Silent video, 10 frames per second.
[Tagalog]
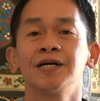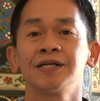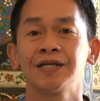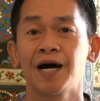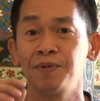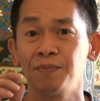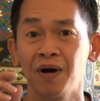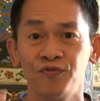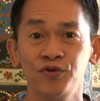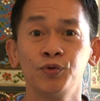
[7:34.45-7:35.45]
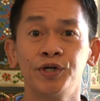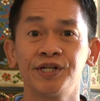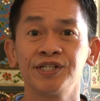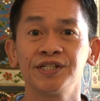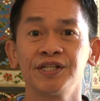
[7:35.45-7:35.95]
sa aming mga
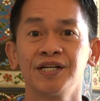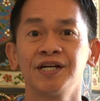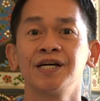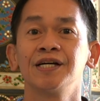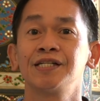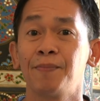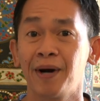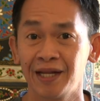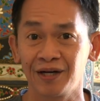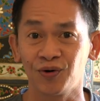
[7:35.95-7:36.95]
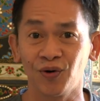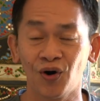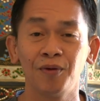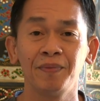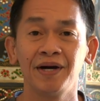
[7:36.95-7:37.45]
viewers, sa mga
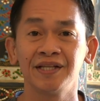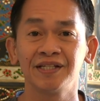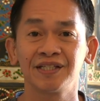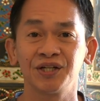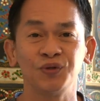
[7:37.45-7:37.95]
nagko-comments,